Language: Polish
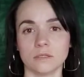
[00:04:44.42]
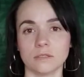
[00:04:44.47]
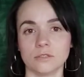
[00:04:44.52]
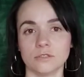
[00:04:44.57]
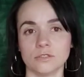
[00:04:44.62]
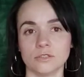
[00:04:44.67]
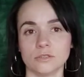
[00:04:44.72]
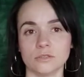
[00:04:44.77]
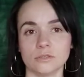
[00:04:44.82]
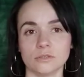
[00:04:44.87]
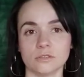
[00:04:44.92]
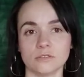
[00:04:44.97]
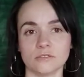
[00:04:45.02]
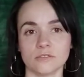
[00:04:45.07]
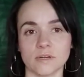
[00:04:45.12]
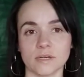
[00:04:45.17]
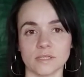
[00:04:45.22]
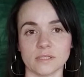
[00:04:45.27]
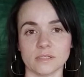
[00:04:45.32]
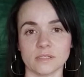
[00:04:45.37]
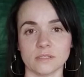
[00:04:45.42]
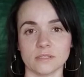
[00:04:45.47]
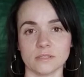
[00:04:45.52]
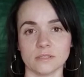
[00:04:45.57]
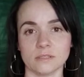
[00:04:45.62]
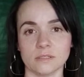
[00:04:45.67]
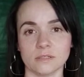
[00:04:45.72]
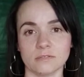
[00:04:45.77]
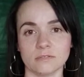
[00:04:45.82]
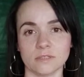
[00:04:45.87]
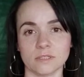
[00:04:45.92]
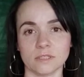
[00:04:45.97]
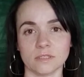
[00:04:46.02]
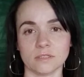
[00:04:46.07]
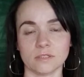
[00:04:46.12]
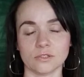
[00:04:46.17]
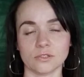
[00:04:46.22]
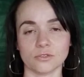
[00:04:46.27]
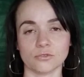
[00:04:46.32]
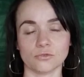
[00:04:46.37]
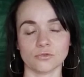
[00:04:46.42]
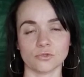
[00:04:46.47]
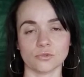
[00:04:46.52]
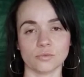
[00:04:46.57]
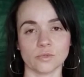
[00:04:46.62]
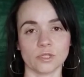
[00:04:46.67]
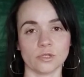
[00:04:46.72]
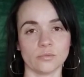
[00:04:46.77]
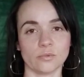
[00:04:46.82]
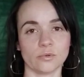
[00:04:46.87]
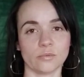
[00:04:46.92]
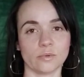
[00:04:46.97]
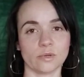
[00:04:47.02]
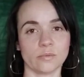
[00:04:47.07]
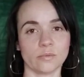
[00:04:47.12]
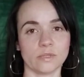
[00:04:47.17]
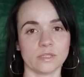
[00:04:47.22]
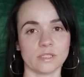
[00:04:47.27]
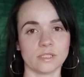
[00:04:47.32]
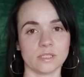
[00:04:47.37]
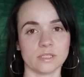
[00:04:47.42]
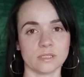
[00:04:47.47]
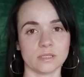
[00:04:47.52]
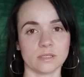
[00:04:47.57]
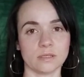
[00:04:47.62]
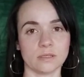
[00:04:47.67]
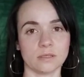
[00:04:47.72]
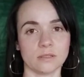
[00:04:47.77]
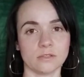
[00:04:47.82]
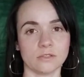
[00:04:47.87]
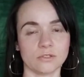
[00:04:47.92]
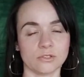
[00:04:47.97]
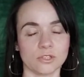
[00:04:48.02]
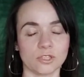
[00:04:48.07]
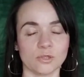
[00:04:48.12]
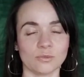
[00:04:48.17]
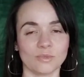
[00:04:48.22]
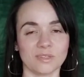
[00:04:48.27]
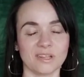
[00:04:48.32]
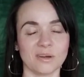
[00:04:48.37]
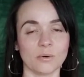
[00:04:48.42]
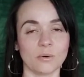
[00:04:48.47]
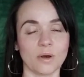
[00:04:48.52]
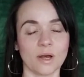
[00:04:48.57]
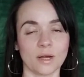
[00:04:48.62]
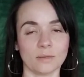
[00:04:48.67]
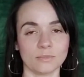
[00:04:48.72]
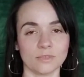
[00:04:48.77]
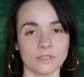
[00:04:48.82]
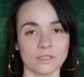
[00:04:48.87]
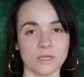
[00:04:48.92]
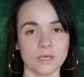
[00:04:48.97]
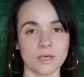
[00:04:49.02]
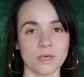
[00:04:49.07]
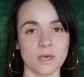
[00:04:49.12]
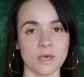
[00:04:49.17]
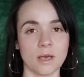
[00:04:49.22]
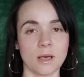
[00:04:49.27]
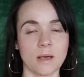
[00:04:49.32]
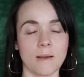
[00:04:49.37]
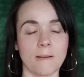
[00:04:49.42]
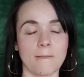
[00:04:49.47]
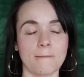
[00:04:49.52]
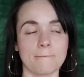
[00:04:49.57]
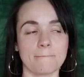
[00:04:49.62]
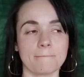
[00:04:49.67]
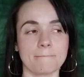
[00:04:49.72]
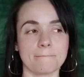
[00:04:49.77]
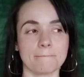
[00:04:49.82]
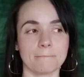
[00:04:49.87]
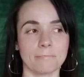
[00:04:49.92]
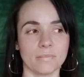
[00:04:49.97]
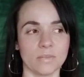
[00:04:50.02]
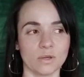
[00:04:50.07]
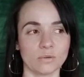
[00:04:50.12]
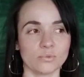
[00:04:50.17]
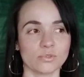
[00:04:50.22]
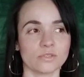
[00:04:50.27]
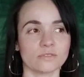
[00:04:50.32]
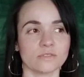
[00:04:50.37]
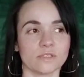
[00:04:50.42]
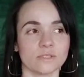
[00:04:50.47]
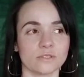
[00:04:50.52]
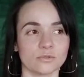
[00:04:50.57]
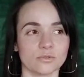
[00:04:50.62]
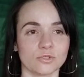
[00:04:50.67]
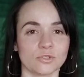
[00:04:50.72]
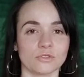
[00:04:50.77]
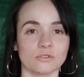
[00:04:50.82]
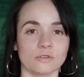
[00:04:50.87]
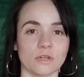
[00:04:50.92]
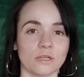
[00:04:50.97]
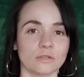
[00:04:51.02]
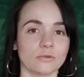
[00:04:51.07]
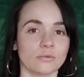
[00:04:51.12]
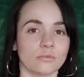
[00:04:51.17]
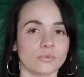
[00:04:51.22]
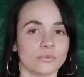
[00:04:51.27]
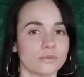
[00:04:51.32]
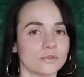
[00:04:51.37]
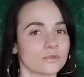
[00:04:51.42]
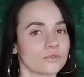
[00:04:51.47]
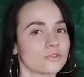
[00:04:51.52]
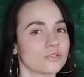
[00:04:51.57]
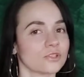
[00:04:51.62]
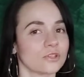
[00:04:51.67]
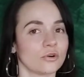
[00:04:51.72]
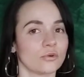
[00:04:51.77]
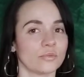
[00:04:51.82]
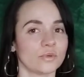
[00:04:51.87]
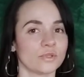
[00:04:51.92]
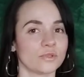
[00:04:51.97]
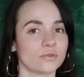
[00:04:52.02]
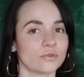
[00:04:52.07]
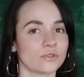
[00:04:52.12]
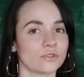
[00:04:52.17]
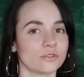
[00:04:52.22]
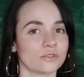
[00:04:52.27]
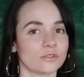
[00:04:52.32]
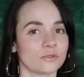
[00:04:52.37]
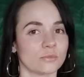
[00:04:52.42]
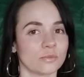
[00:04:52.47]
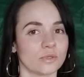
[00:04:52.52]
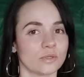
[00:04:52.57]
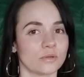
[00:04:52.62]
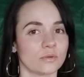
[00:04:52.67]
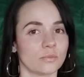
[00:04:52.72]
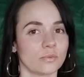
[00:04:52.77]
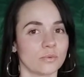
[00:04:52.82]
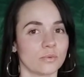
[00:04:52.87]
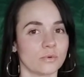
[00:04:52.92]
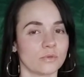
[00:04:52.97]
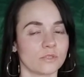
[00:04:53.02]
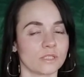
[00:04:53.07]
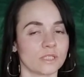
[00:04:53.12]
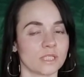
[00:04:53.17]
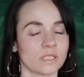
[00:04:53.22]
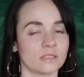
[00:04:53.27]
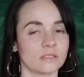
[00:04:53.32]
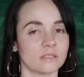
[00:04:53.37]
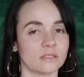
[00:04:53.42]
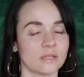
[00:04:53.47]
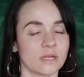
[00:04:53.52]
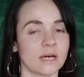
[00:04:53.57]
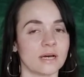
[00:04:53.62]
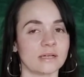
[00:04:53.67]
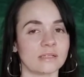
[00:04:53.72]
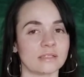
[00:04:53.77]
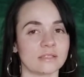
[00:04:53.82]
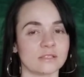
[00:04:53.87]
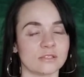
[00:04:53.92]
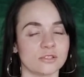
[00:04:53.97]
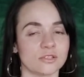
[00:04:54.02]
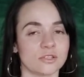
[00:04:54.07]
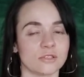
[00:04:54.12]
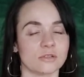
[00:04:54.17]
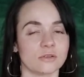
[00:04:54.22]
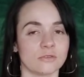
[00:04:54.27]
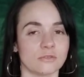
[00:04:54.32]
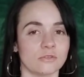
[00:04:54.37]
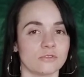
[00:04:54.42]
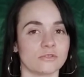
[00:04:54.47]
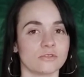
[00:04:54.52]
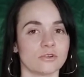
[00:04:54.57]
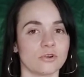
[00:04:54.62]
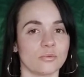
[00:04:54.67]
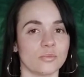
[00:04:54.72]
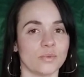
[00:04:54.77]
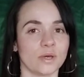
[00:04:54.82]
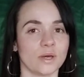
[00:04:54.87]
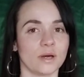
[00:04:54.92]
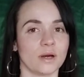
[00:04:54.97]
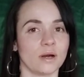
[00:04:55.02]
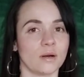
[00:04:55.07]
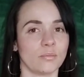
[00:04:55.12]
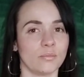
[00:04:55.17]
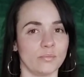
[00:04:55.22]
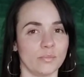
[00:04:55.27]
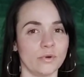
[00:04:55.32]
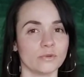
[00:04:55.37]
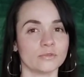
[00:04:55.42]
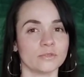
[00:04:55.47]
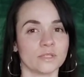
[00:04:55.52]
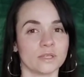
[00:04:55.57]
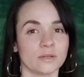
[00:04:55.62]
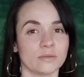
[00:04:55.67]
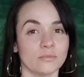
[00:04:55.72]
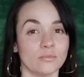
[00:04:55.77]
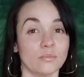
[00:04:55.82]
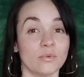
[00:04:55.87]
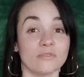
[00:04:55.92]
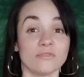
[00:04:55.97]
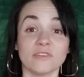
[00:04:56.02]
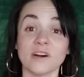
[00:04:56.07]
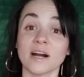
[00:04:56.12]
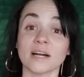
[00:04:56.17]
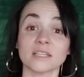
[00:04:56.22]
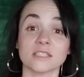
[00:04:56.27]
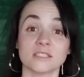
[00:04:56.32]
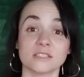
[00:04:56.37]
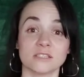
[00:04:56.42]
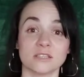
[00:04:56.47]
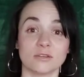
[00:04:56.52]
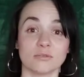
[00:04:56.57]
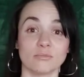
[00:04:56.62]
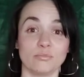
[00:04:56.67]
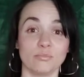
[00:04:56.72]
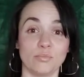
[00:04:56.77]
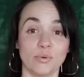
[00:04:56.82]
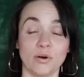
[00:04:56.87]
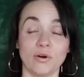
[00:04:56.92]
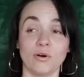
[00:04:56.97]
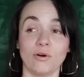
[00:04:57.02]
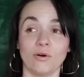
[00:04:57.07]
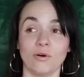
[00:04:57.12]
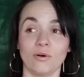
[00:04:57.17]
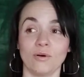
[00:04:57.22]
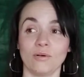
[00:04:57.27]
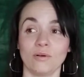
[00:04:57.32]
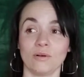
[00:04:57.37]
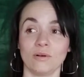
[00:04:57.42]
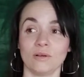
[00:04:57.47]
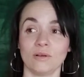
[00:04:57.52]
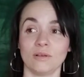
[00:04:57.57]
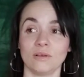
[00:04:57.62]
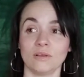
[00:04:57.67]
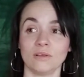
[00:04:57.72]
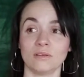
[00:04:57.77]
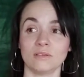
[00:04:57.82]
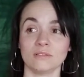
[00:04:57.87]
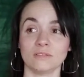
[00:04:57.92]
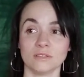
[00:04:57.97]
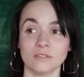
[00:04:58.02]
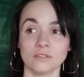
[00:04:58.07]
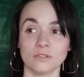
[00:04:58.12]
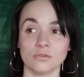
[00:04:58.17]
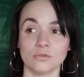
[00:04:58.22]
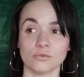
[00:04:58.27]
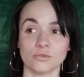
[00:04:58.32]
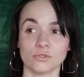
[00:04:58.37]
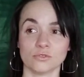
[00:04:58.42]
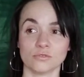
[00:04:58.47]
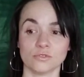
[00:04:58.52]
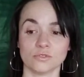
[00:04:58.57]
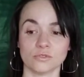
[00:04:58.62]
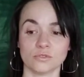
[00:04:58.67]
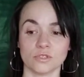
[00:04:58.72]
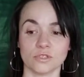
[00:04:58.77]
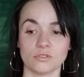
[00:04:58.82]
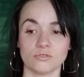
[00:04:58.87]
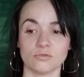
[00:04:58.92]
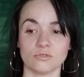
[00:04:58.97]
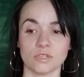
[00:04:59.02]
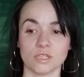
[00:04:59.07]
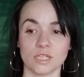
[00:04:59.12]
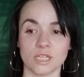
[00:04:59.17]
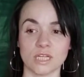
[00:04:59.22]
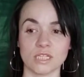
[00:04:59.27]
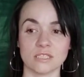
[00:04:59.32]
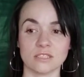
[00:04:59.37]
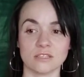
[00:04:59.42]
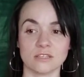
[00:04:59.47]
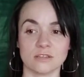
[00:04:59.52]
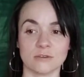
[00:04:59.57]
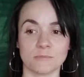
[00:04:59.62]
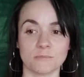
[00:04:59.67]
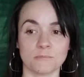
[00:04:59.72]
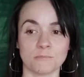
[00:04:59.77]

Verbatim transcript: Ci z Was i dawno ja też, którzy mieli problemy z ciężkimi nałogami, dobrze wiedzą, że co rano budząc się obiecuję się sobie, to był ostatni raz, dzisiaj tego nie zrobię, a potem po fakcie, po drinku czy wciągnięciu tej kreski,